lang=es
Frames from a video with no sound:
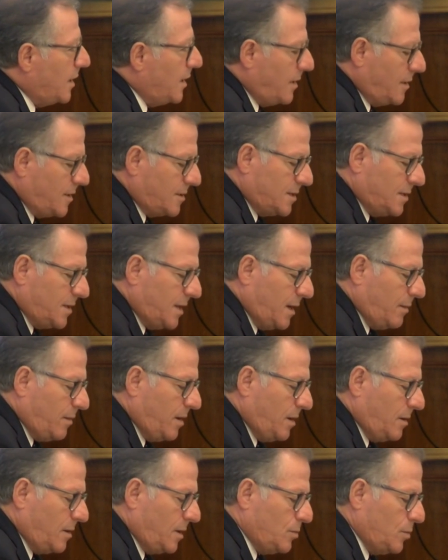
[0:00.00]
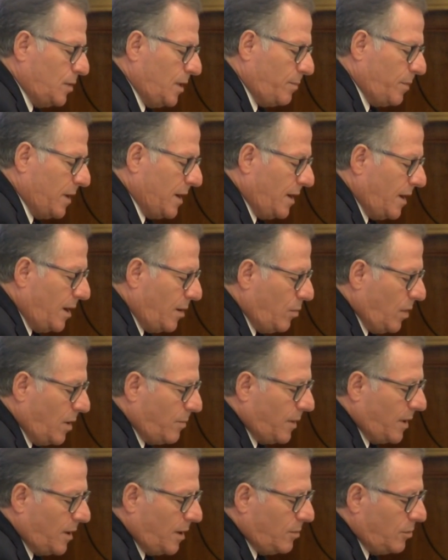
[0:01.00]
que necesitaba, ayudas para el agua,
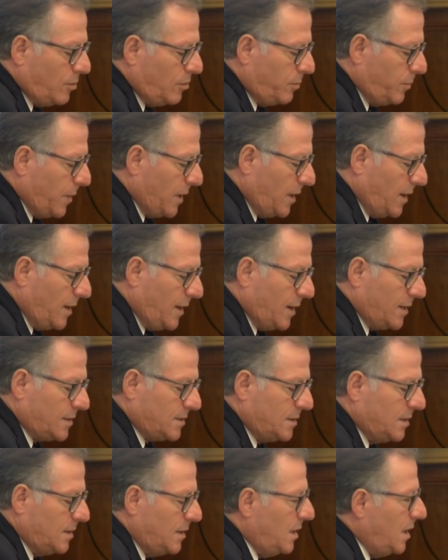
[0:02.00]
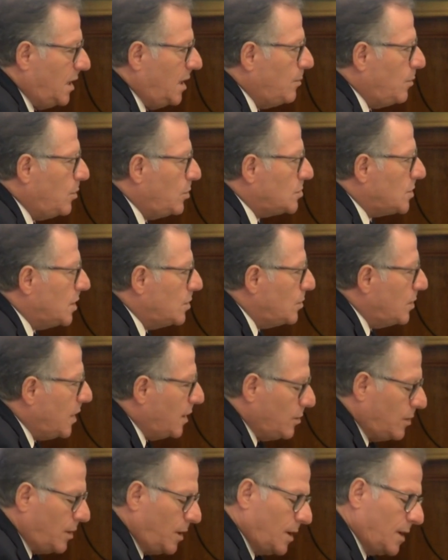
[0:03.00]
para la luz, para el gas. Hemos
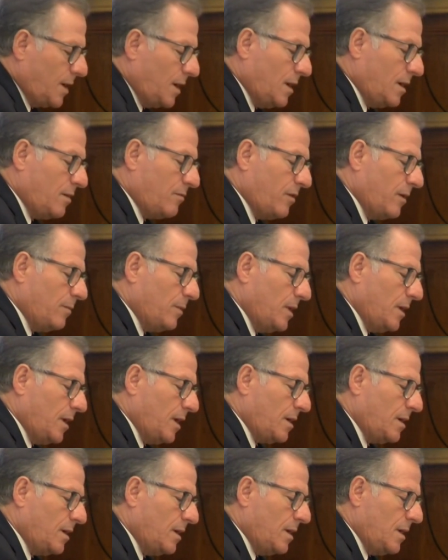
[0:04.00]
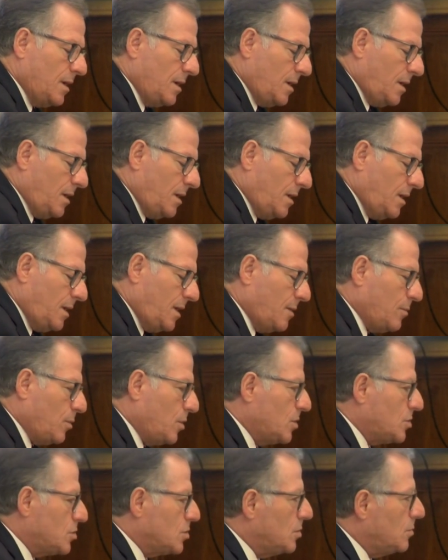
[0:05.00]
ayudado al alquiler familiar y
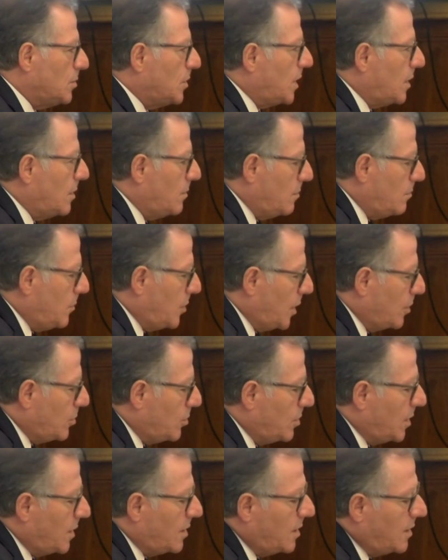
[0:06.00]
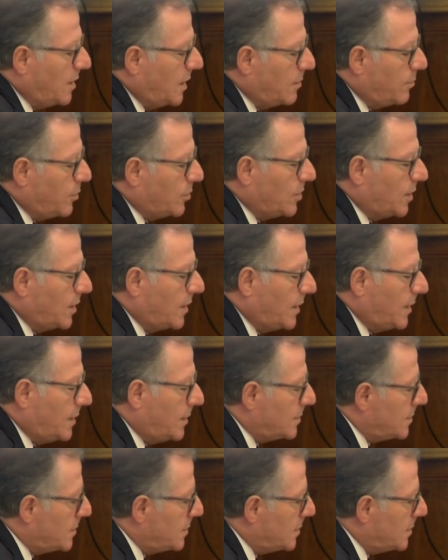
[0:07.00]
hemos hecho moratorias de la hipoteca